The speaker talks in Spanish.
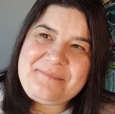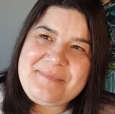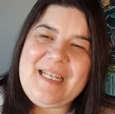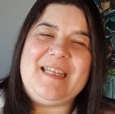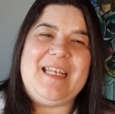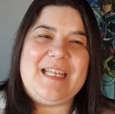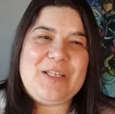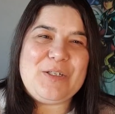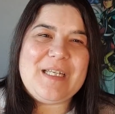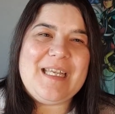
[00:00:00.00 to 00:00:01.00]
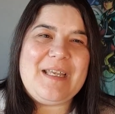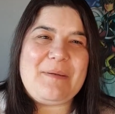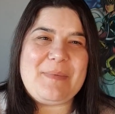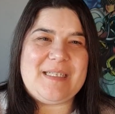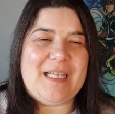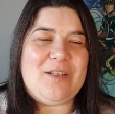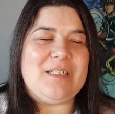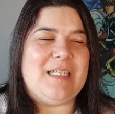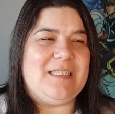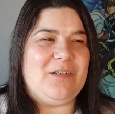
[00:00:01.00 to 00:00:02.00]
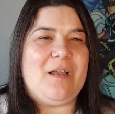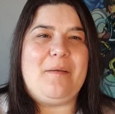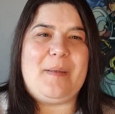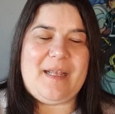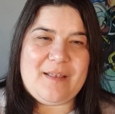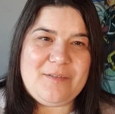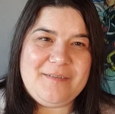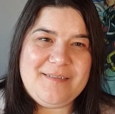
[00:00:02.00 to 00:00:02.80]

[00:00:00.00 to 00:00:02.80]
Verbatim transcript: la entiendo y me está dando el salseo que me merezco.